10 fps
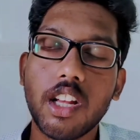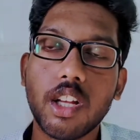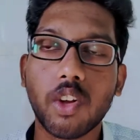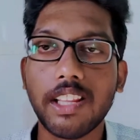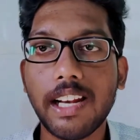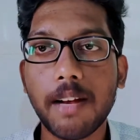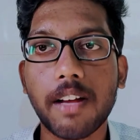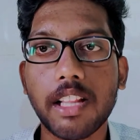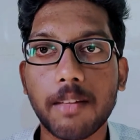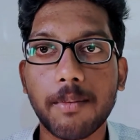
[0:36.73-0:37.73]
ஸோ அது என்னென்னு
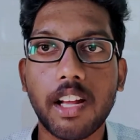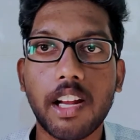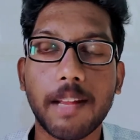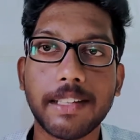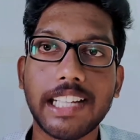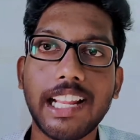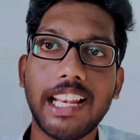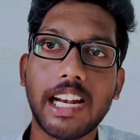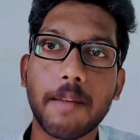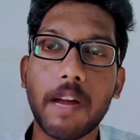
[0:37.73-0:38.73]
பார்த்தோம்னா நம்ம சேனலில்
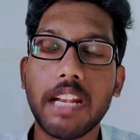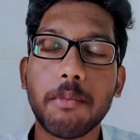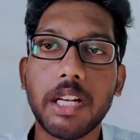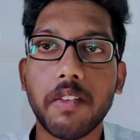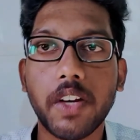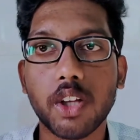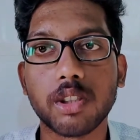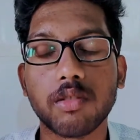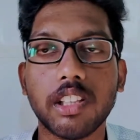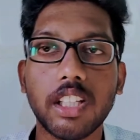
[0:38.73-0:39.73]
இருக்க மல்டிபிள்
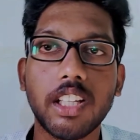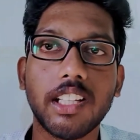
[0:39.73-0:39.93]
வீடியோஸ்க்கு வந்து